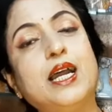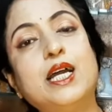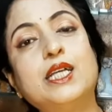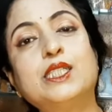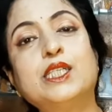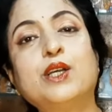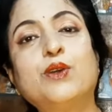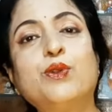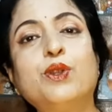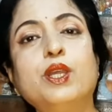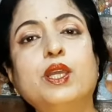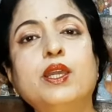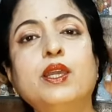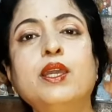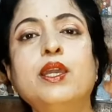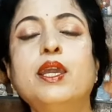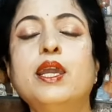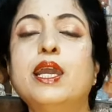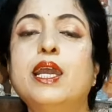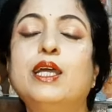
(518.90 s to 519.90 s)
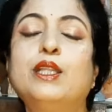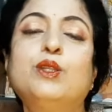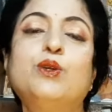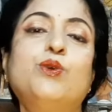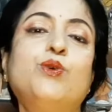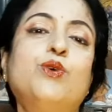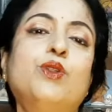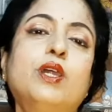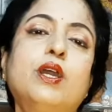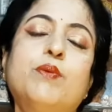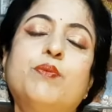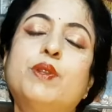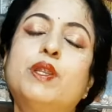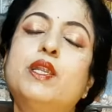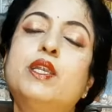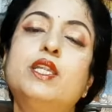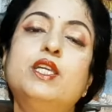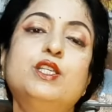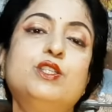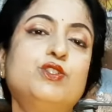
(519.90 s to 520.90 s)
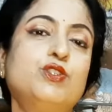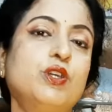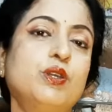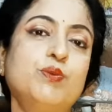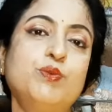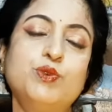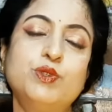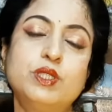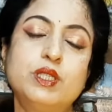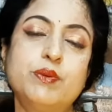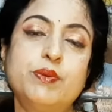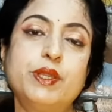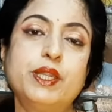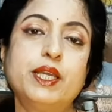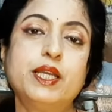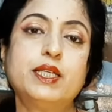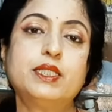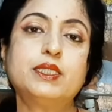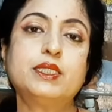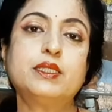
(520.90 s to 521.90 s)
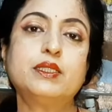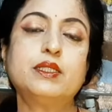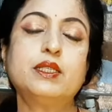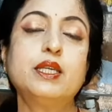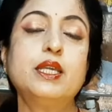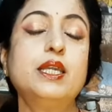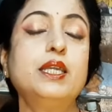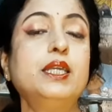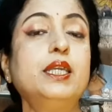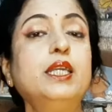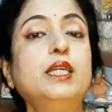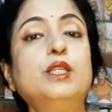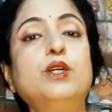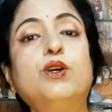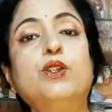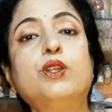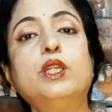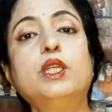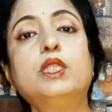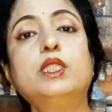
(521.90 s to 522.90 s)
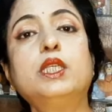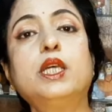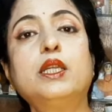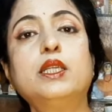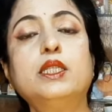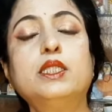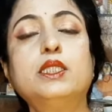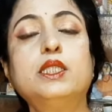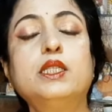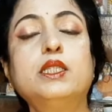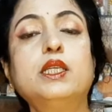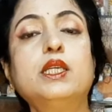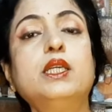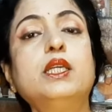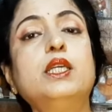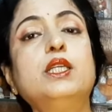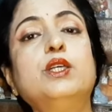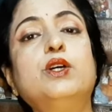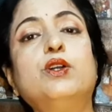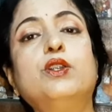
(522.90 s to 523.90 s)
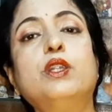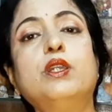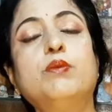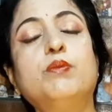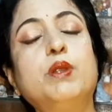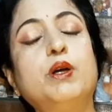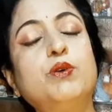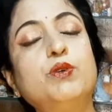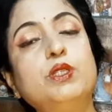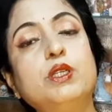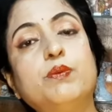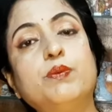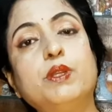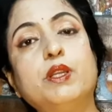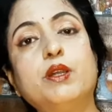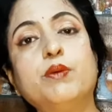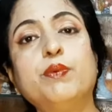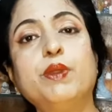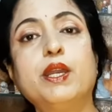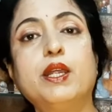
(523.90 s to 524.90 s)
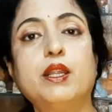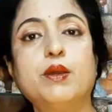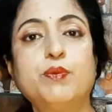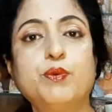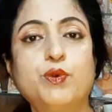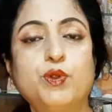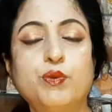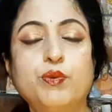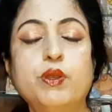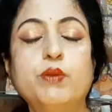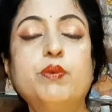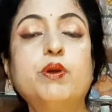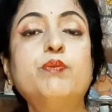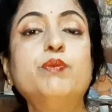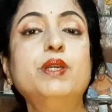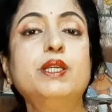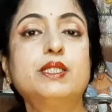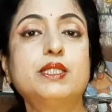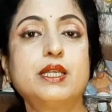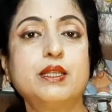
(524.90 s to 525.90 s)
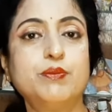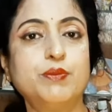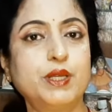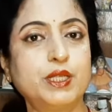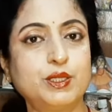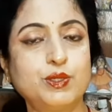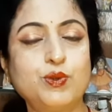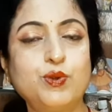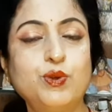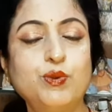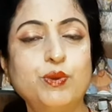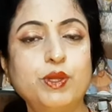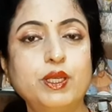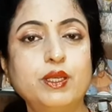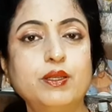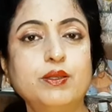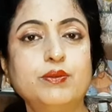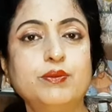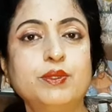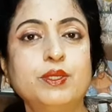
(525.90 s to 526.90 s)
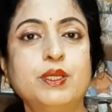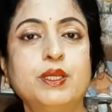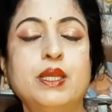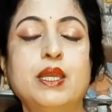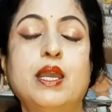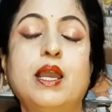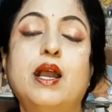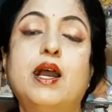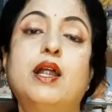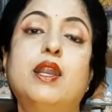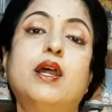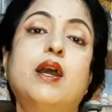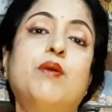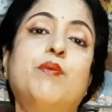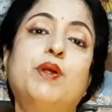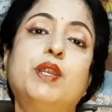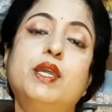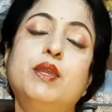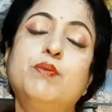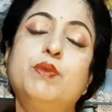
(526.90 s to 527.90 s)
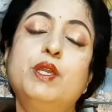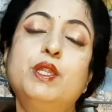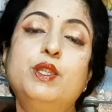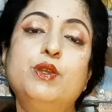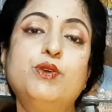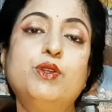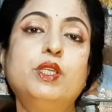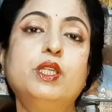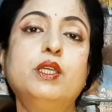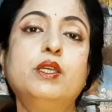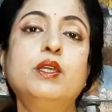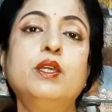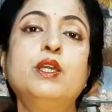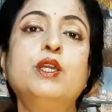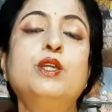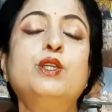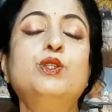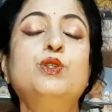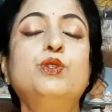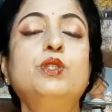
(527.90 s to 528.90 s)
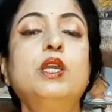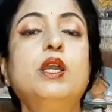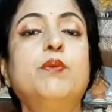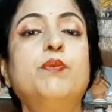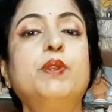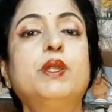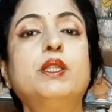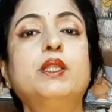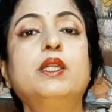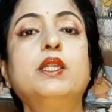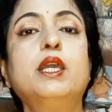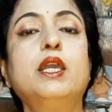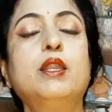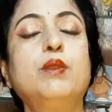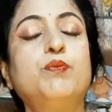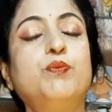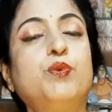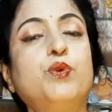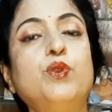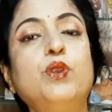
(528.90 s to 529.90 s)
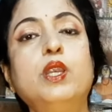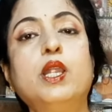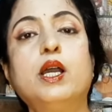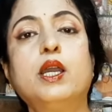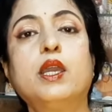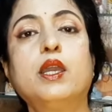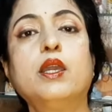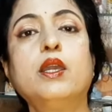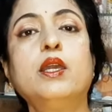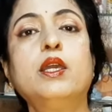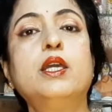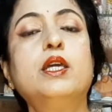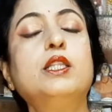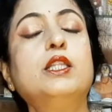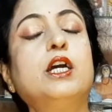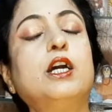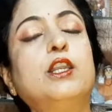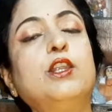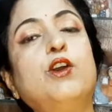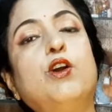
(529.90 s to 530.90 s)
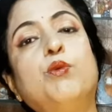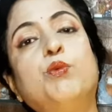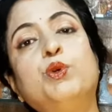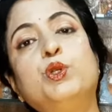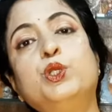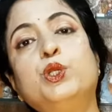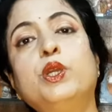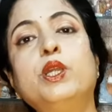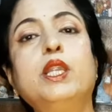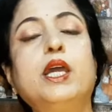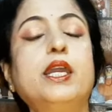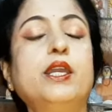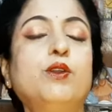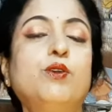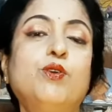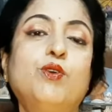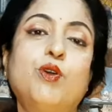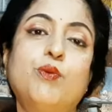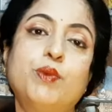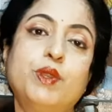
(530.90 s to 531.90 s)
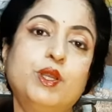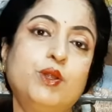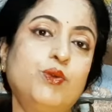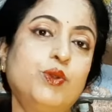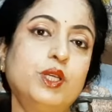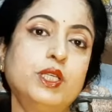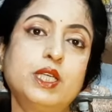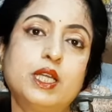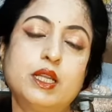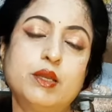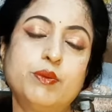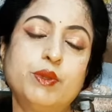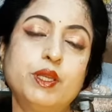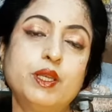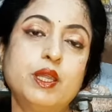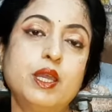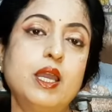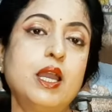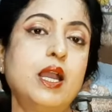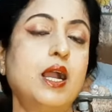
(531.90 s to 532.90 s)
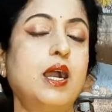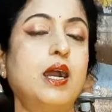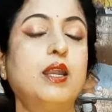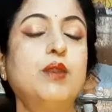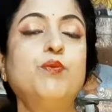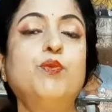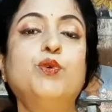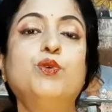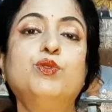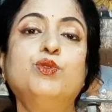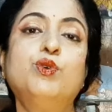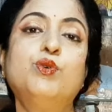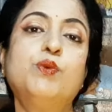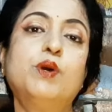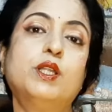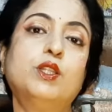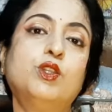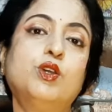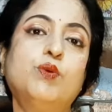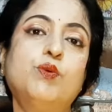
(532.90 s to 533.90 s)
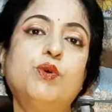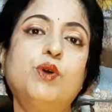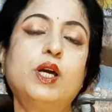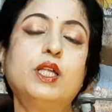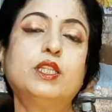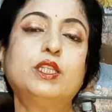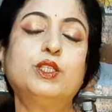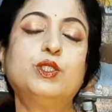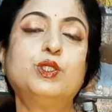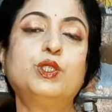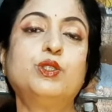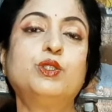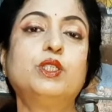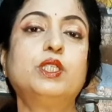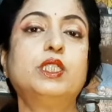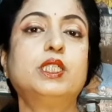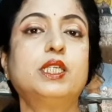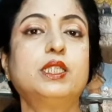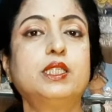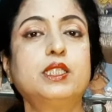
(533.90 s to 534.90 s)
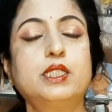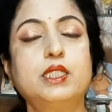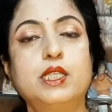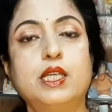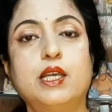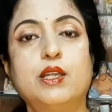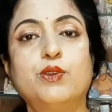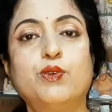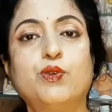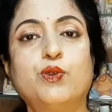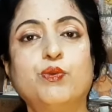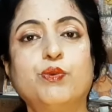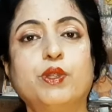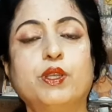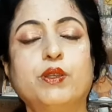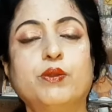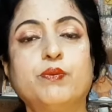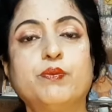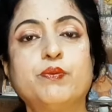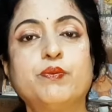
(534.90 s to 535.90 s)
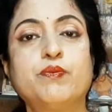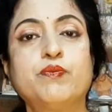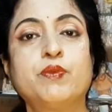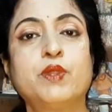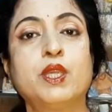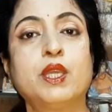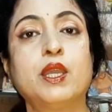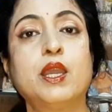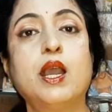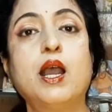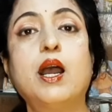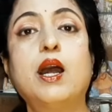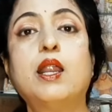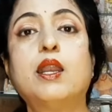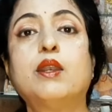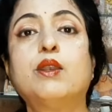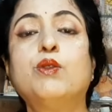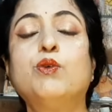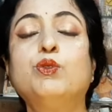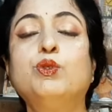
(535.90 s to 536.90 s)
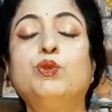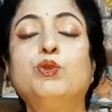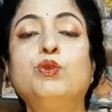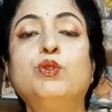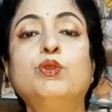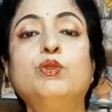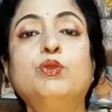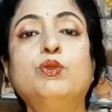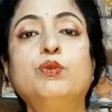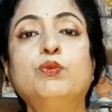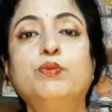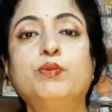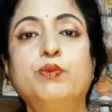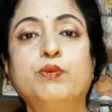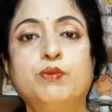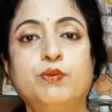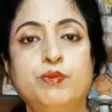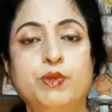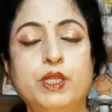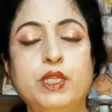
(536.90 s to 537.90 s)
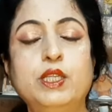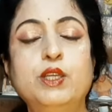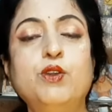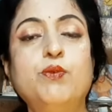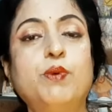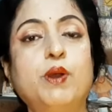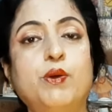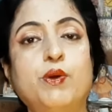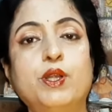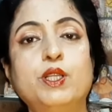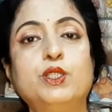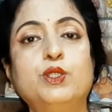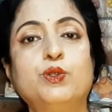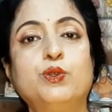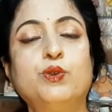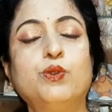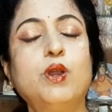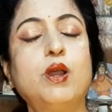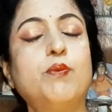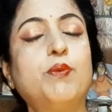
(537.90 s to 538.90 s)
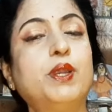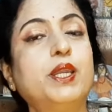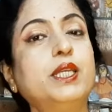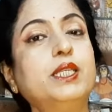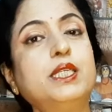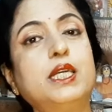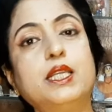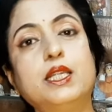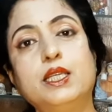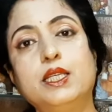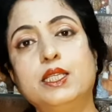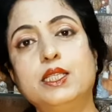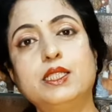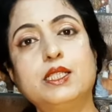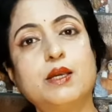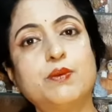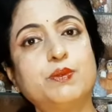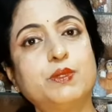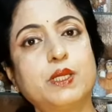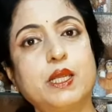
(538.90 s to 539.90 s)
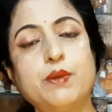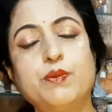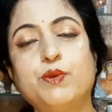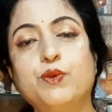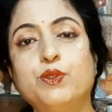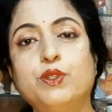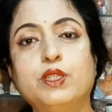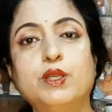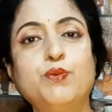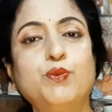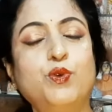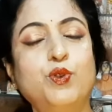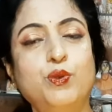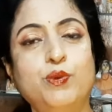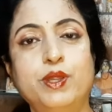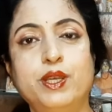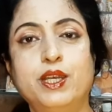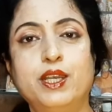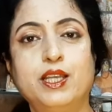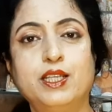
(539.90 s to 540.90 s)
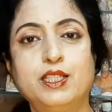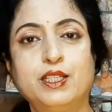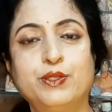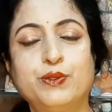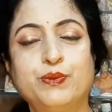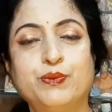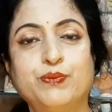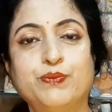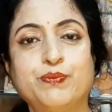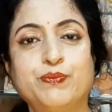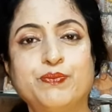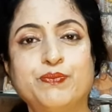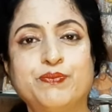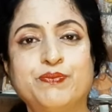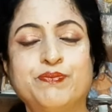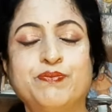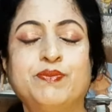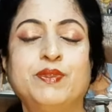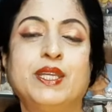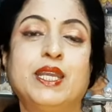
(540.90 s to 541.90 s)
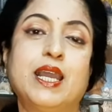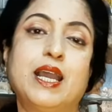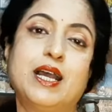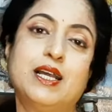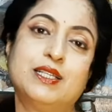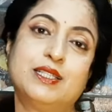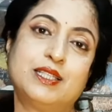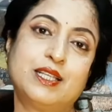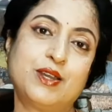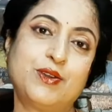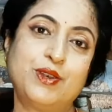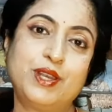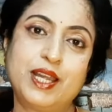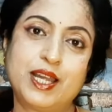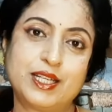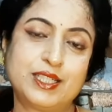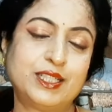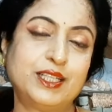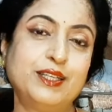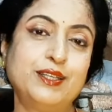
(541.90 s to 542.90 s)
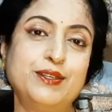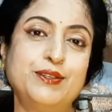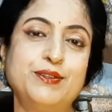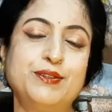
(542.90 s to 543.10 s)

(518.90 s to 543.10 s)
আশা করি এতক্ষণে আপনারা নিশ্চয়ই বুঝতে পেরে গেছেন কি ধরনের শাড়ির সাথে কি ধরনের ব্লাউজ আপনারা পেয়ার আপ করবেন বা মিক্স অ্যান্ড ম্যাচ করবেন আর আমার এই ভিডিওটি যদি আপনাদের হেল্পফুল লাগে তাহলে অবশ্যই লাইক ও কমেন্ট করে জানাবেন আর বন্ধু বান্ধব ও আত্মীয় স্বজনের সাথে শেয়ার করবেন আর নতুন নতুন ভিডিও পাওয়ার জন্য আমার এই চ্যানেলটি সাবস্ক্রাইব করতে ভুলবেন না যেন আজ তাহলে আসি